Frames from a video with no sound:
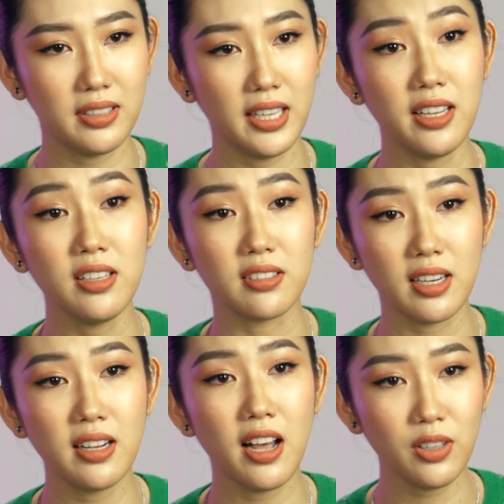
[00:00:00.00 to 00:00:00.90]
chỉ diễn được
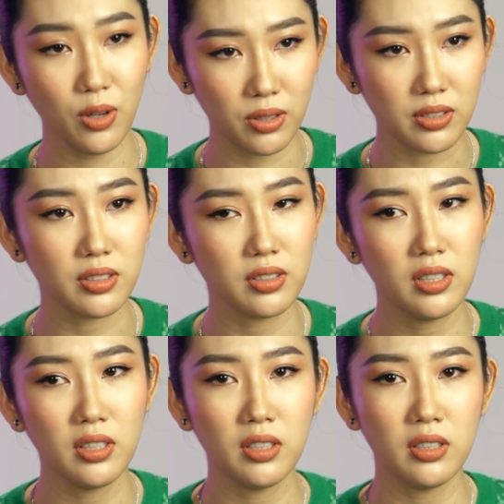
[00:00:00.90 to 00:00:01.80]
đến thế thôi
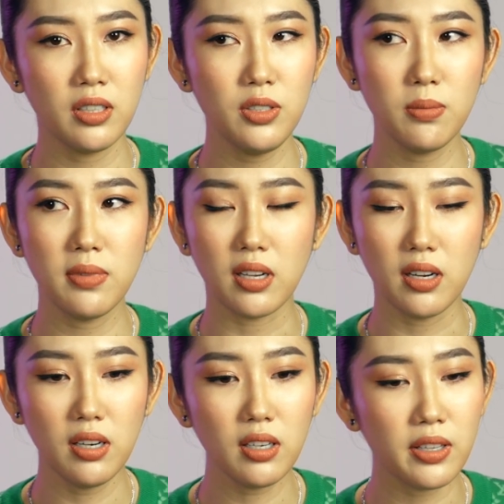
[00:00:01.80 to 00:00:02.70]
nói chung là có
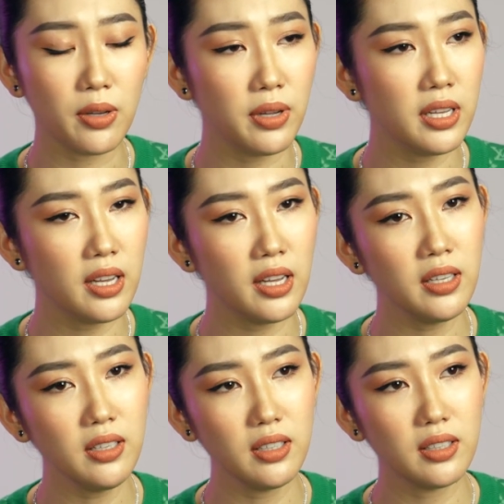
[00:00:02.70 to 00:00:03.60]
rất là nhiều ý
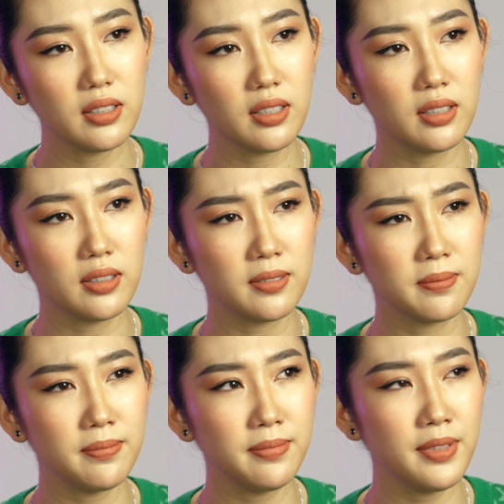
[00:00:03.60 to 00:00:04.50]
kiến ờ,
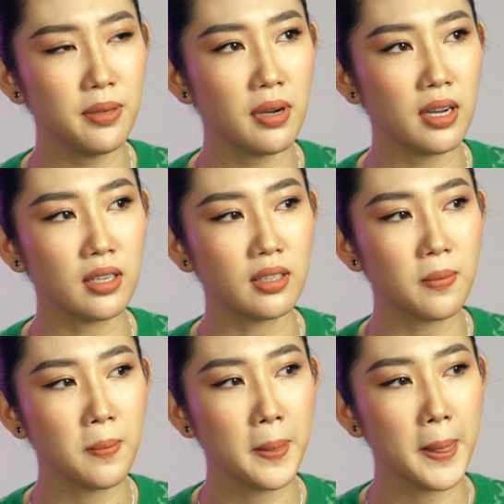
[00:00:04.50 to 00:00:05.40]
nhưng mà
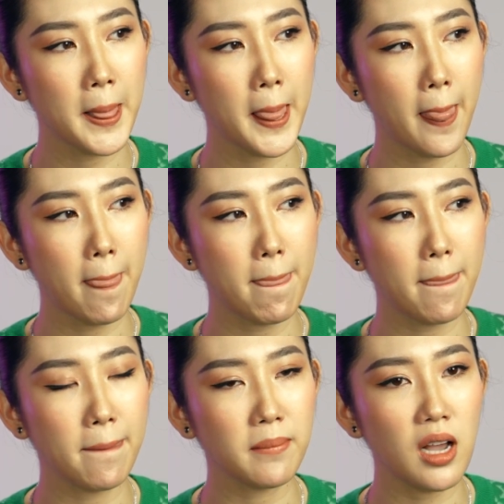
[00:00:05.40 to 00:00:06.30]

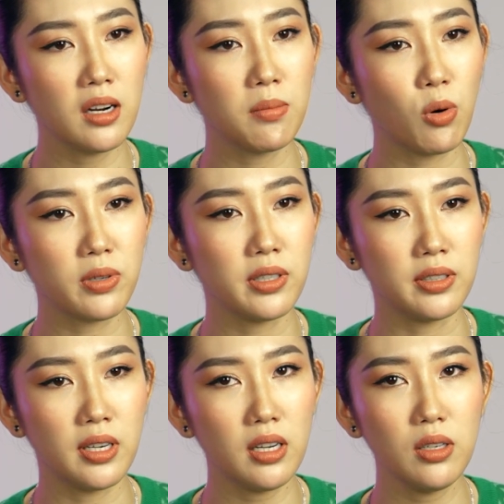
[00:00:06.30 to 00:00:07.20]
ngân là một
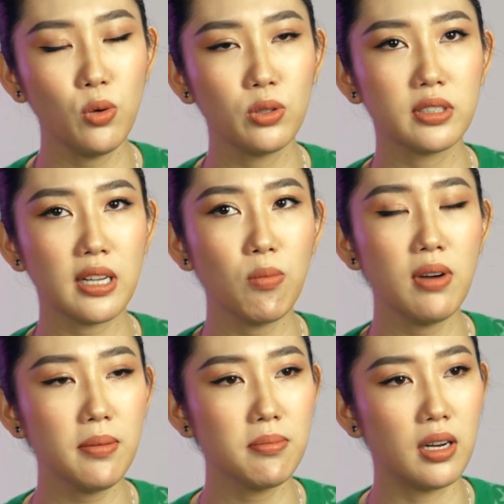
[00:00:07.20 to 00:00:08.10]
người đó, luôn sống
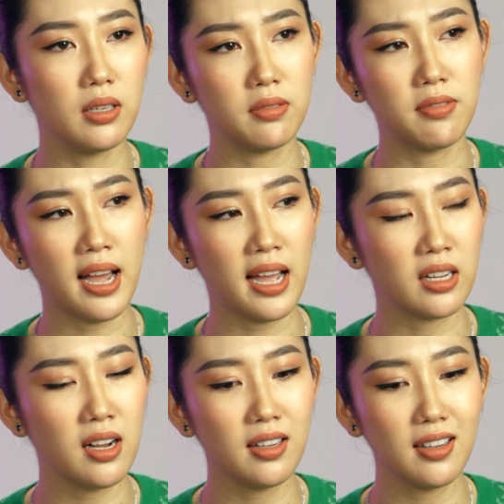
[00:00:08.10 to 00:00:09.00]
hết mình và
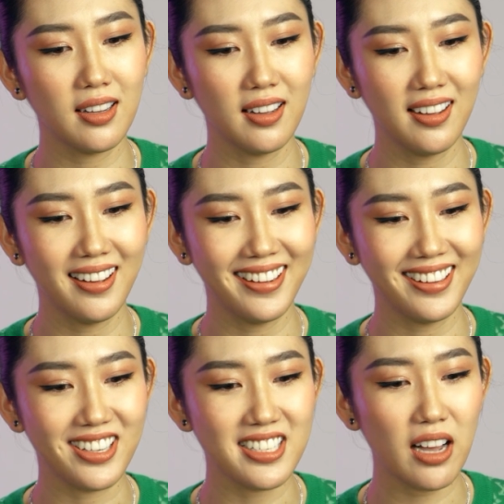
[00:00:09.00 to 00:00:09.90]
ngân
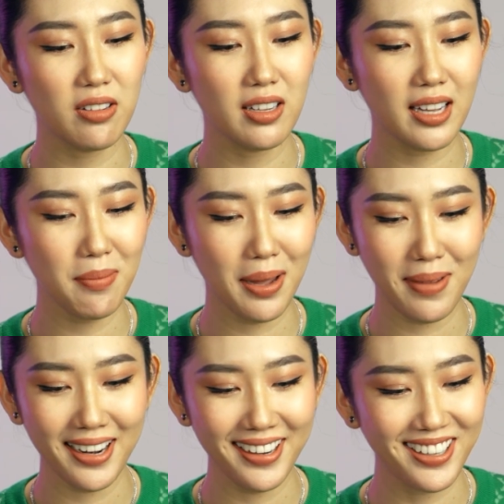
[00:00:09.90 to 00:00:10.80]
tại sao ngân cái may
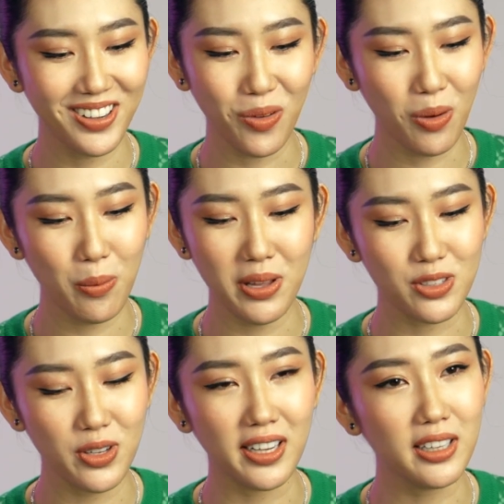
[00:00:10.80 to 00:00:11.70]
mắn là ngân cũng không bao giờ
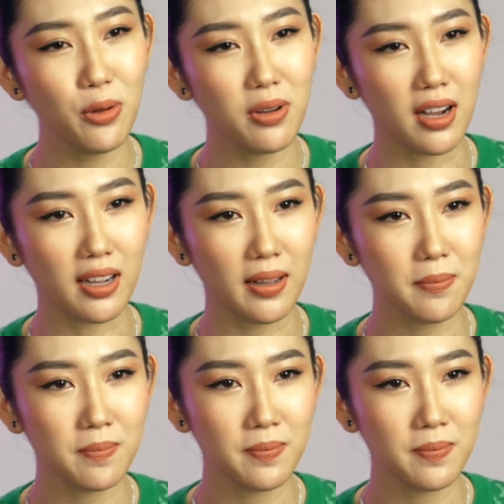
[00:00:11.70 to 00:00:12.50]
suy nghĩ tiêu cực cả